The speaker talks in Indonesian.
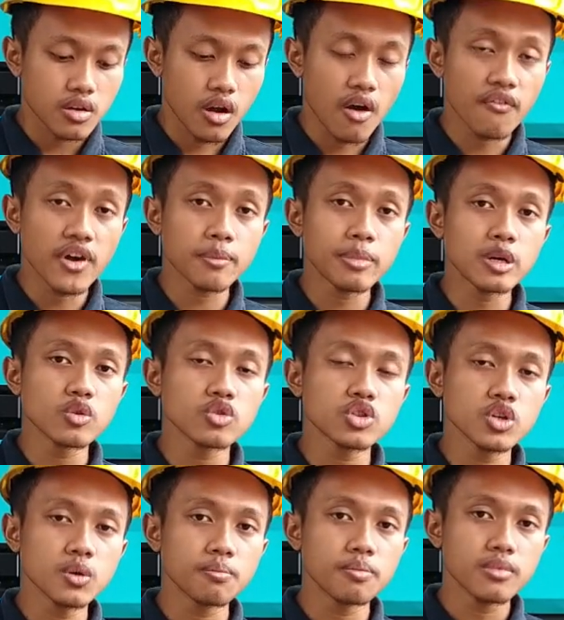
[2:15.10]
cover
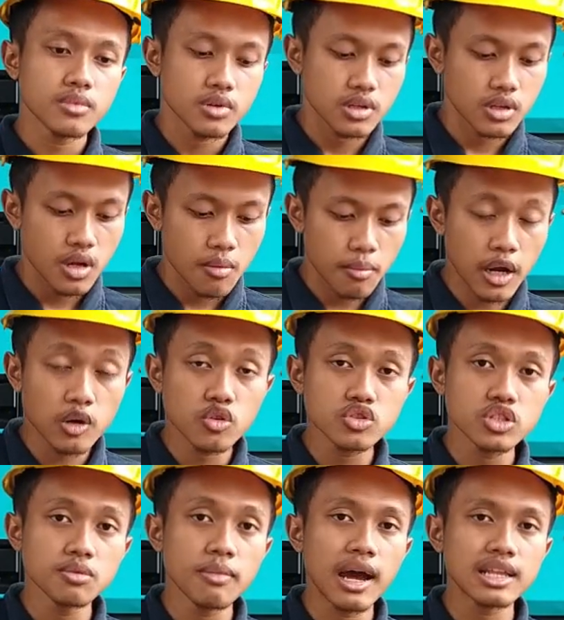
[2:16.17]
penutup
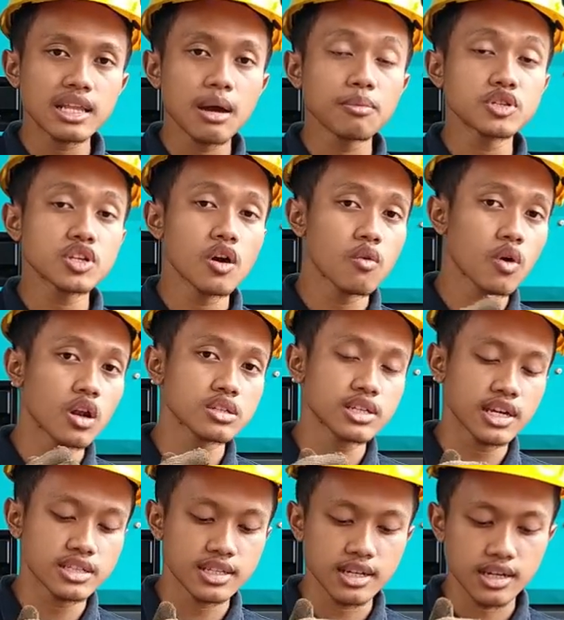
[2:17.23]
pengunci mata pisau wall
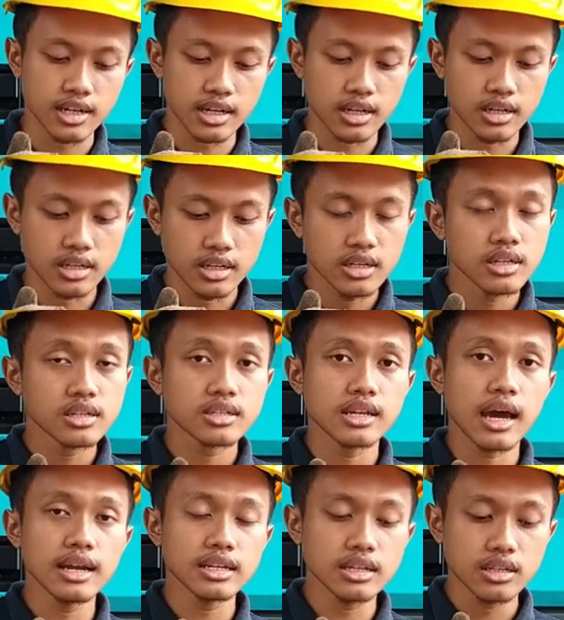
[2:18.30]
chaser
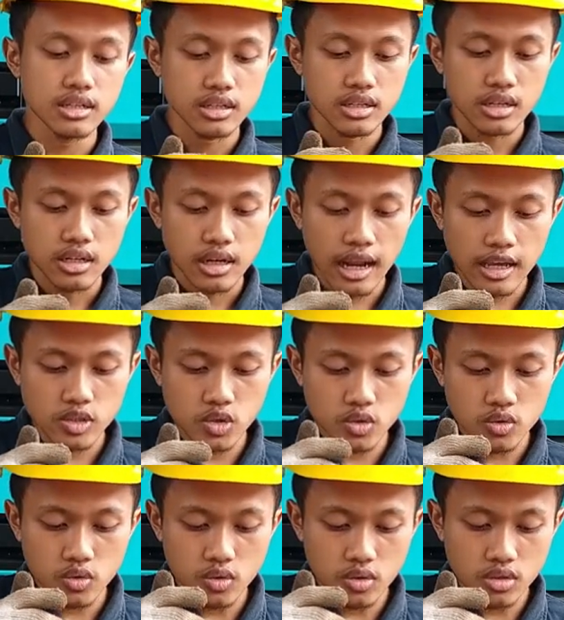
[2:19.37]
dan
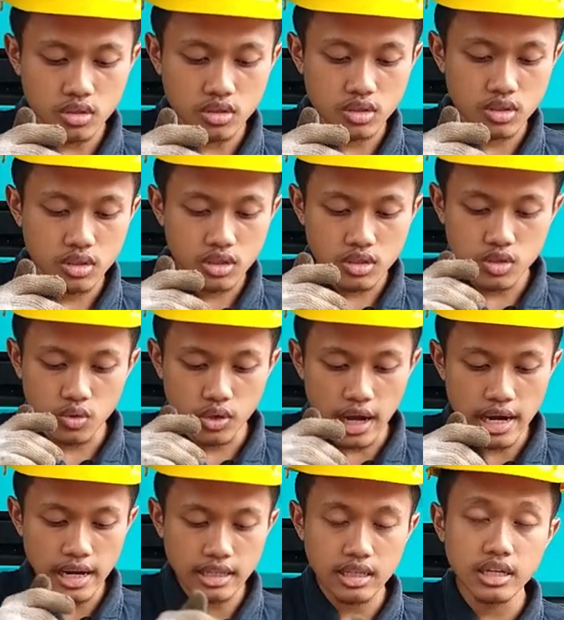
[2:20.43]
langsung
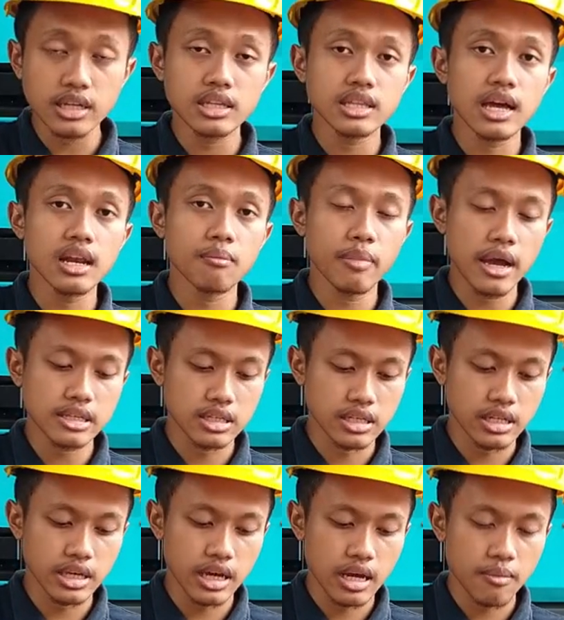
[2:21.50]
juga nanti kita lepas
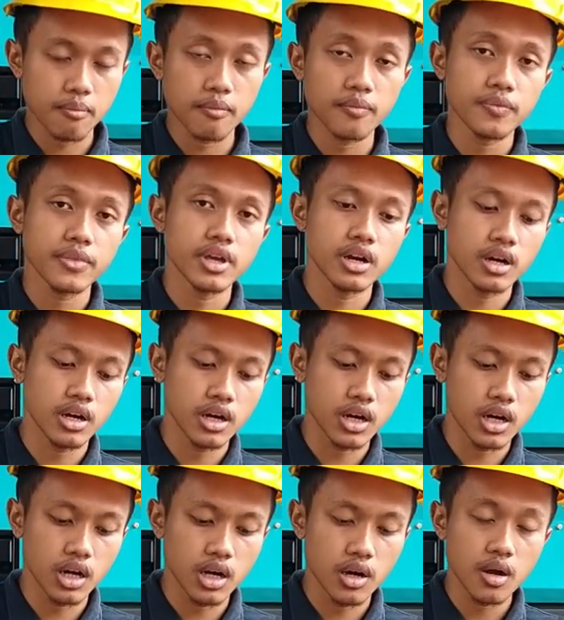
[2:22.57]
ini ya
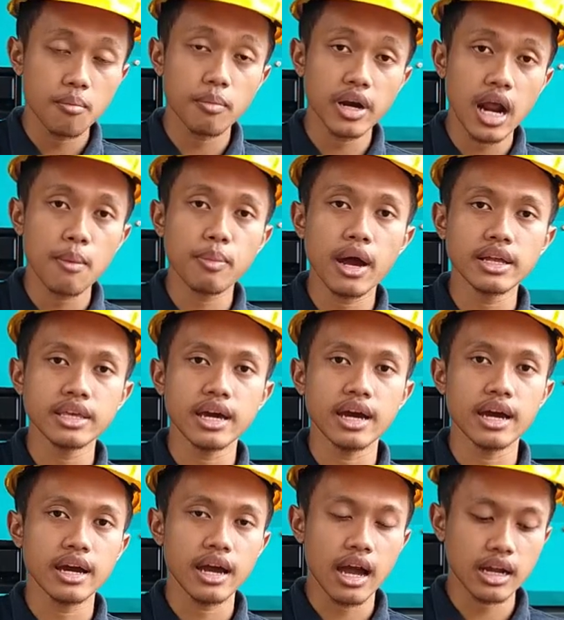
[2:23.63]
eh, penapaknya
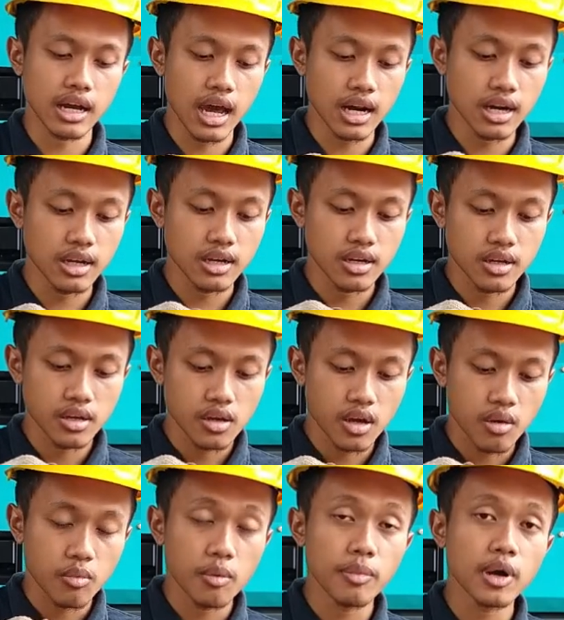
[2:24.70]
agar
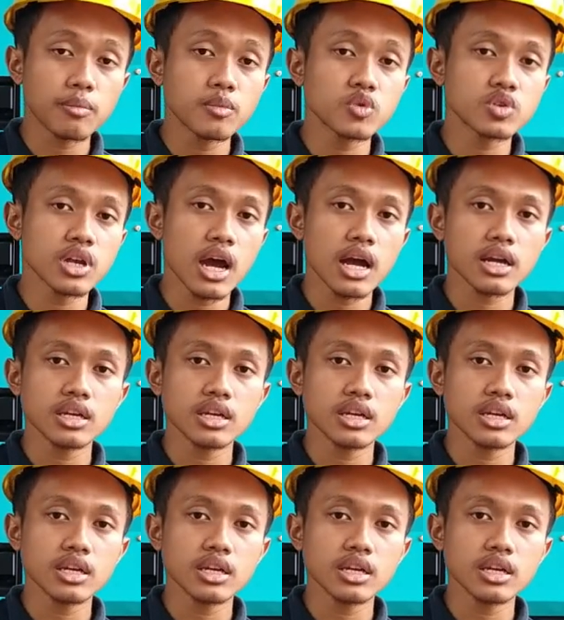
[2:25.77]
mempermudah